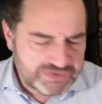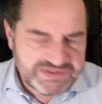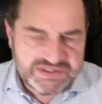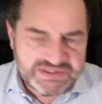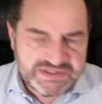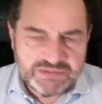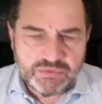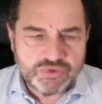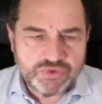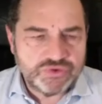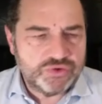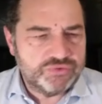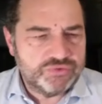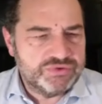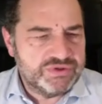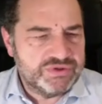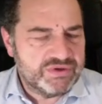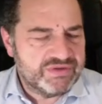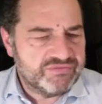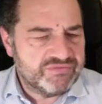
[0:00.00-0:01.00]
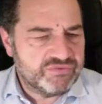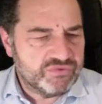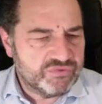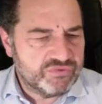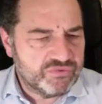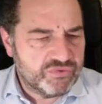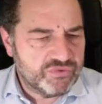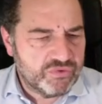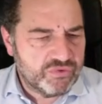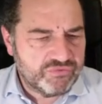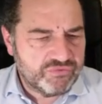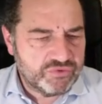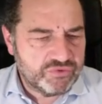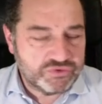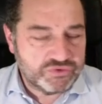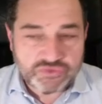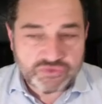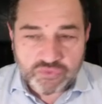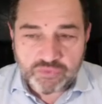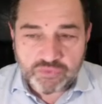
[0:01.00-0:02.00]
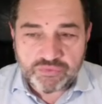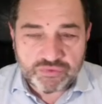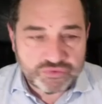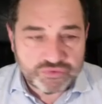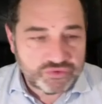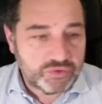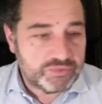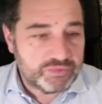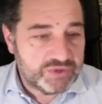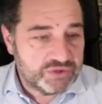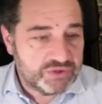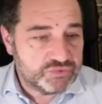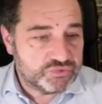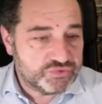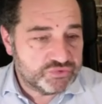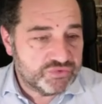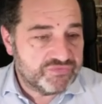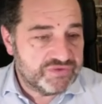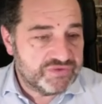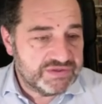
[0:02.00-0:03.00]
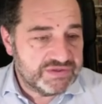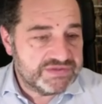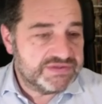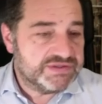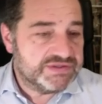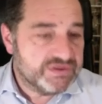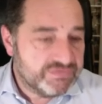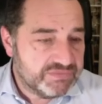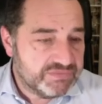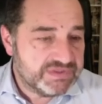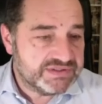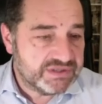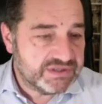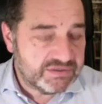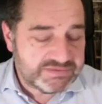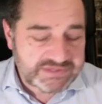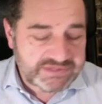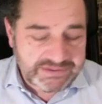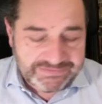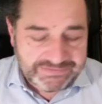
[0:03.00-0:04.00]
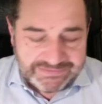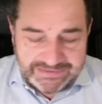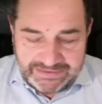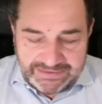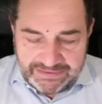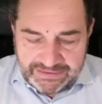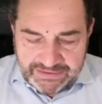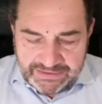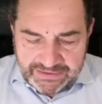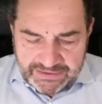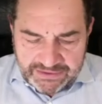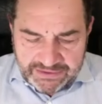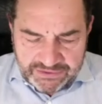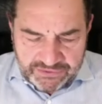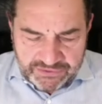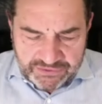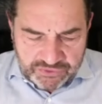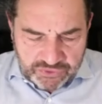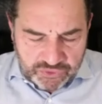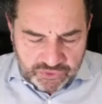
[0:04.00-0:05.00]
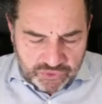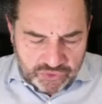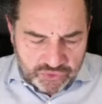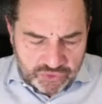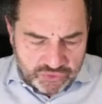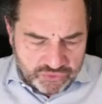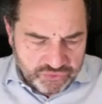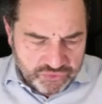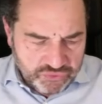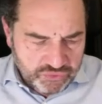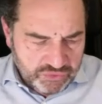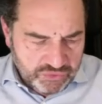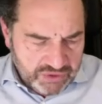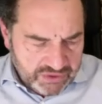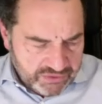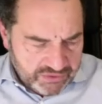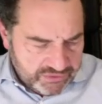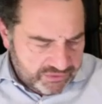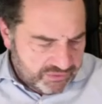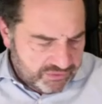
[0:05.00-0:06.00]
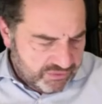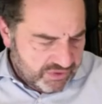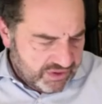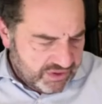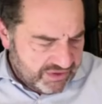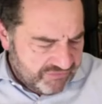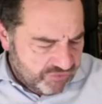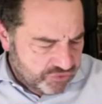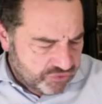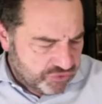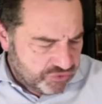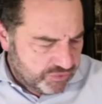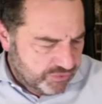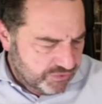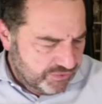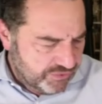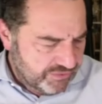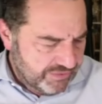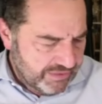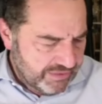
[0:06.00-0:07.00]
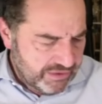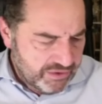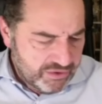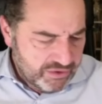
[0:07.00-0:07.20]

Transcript: possible aujourd'hui en, en, France. On peut s'en plaindre ou s'en féliciter, mais c'est comme ça. Mmh. du droit à l'avortement.